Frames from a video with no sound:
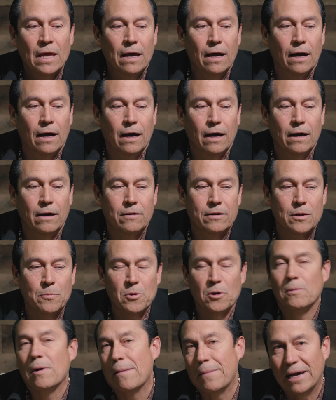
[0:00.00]
ah,
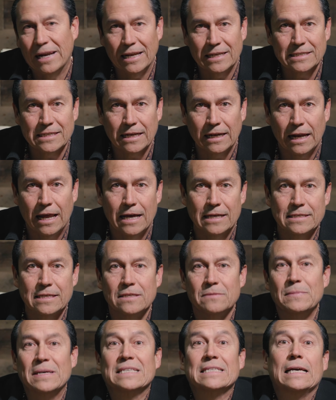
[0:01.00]
reprobaba las
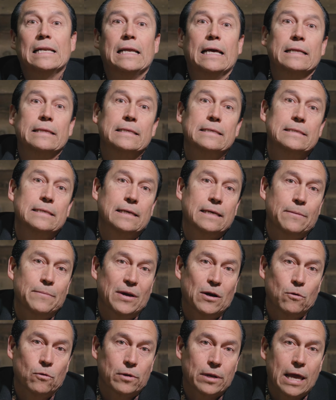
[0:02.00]
clases, me salía antes de que
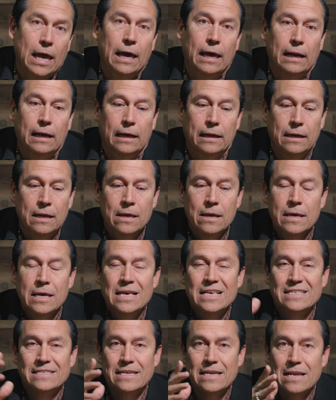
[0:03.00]
me corrieran,
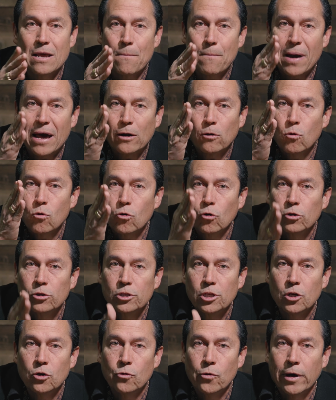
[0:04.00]
sin embargo,
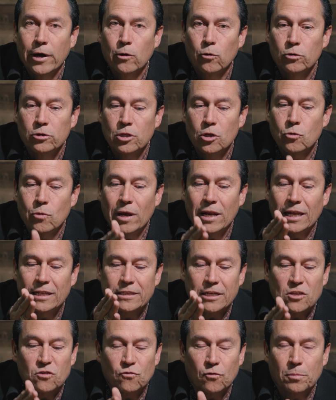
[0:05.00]
continué, continué y la
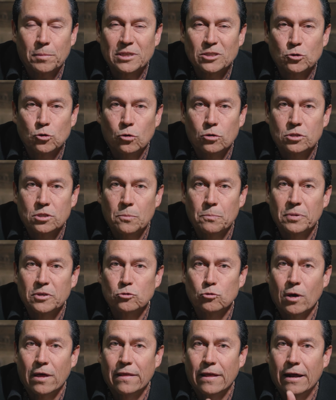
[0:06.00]
transformación se
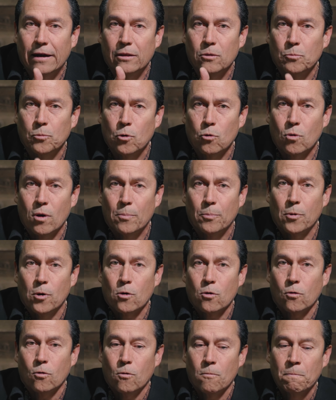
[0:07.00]
empezó a dar de poco a
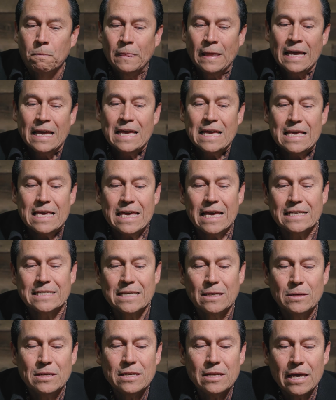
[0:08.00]
poco. Y
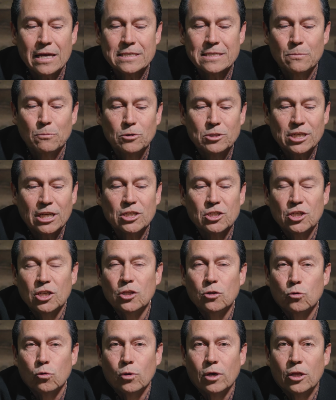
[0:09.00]
ese, ese
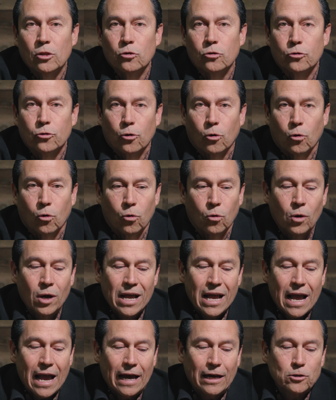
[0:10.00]
muchachito que entró
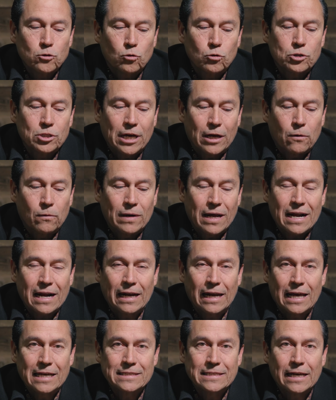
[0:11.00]
a escuchar una
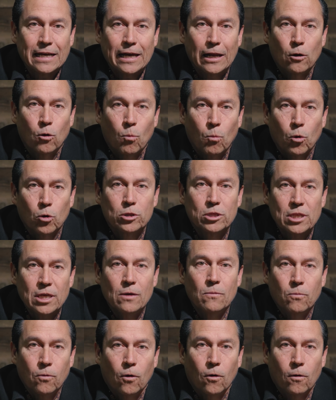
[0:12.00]
clase que lo
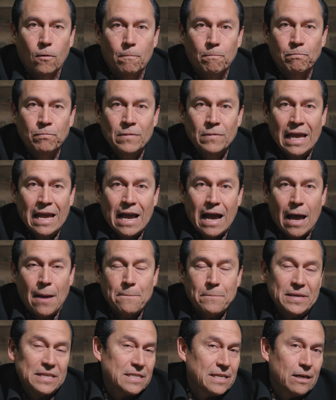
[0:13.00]
motivó a
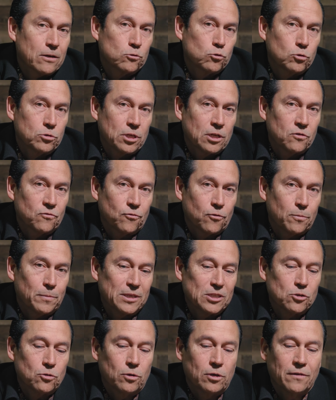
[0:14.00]
empezar su
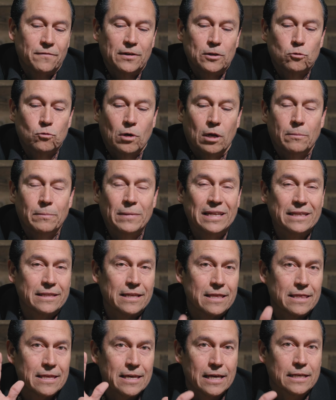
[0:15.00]
transformación
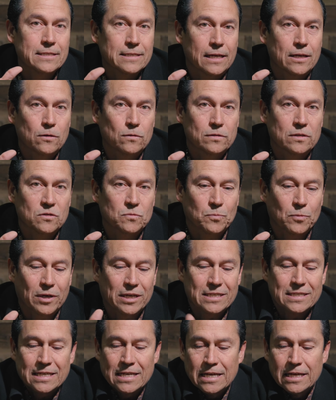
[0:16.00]
eventualmente 10 años
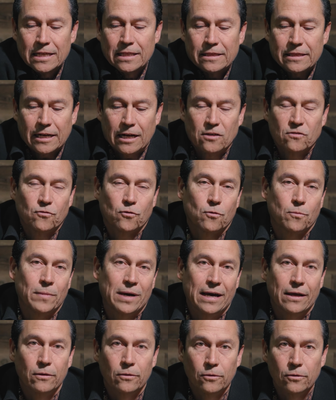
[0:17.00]
después,
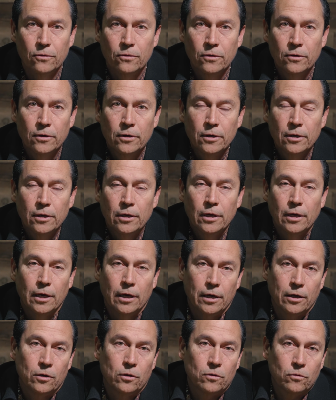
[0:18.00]
transformado
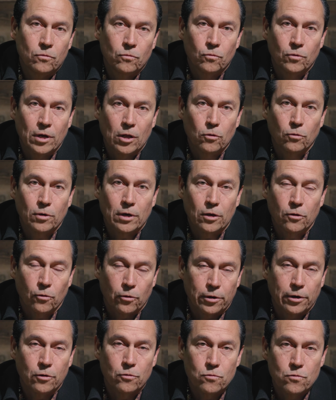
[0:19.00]
en un
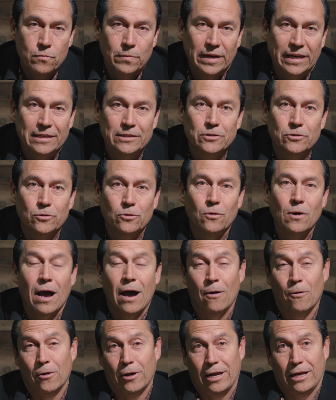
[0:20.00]
educador, en un maestro.
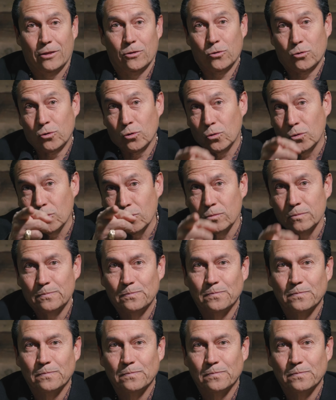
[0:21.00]
Ahora, tú,